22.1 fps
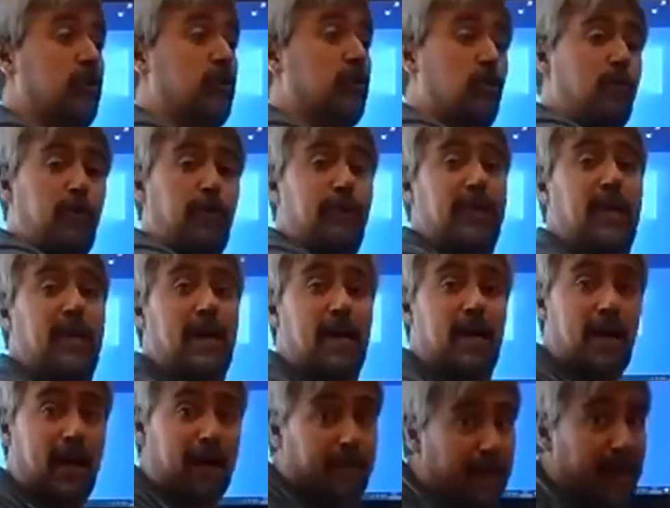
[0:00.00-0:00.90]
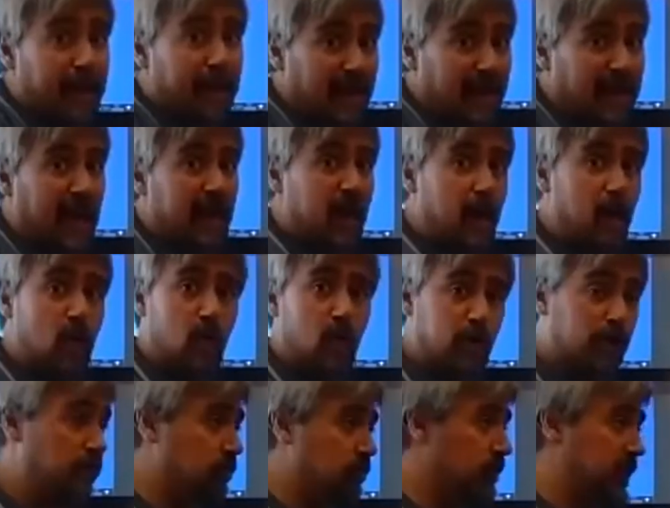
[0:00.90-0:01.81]
lo podría hacer cada
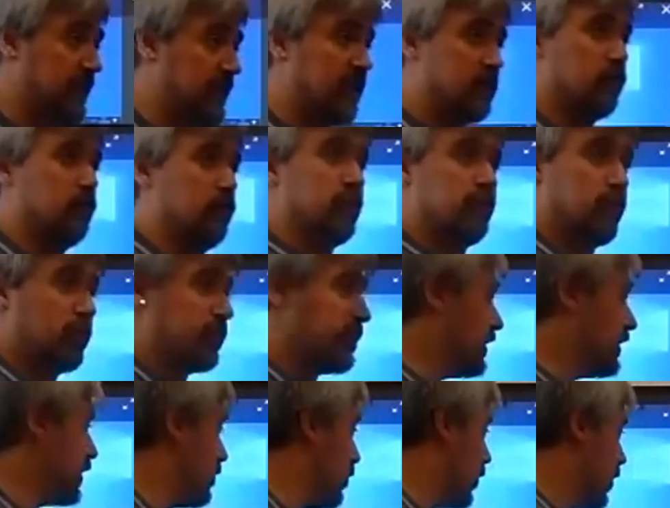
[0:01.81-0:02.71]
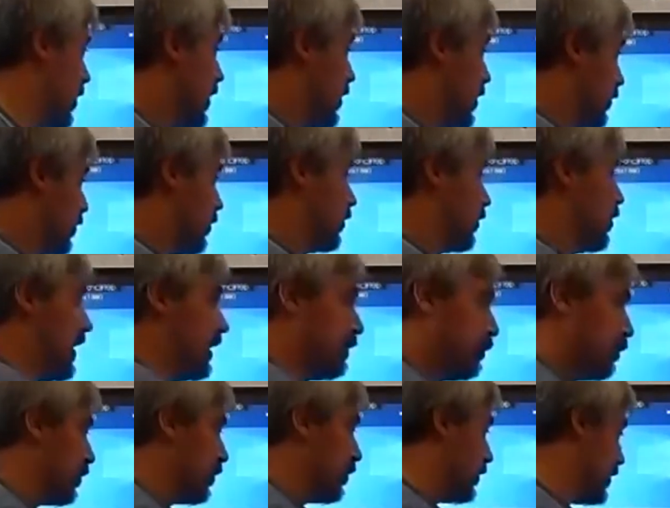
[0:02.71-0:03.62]
uno desde su dispositivo. Yo creo que
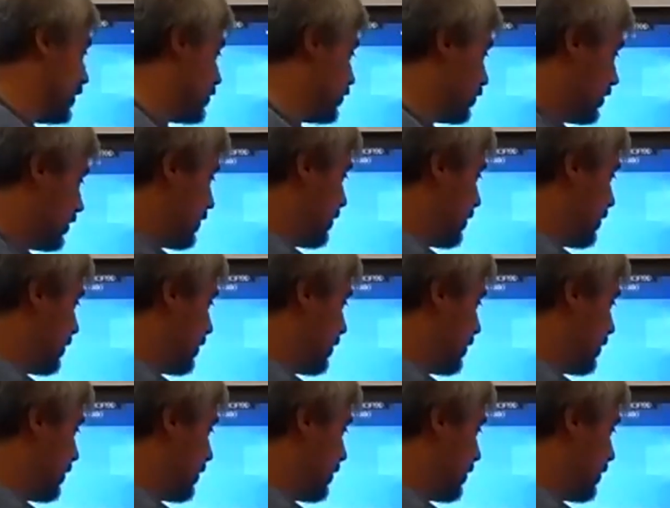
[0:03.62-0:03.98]
Antonio, de hecho, se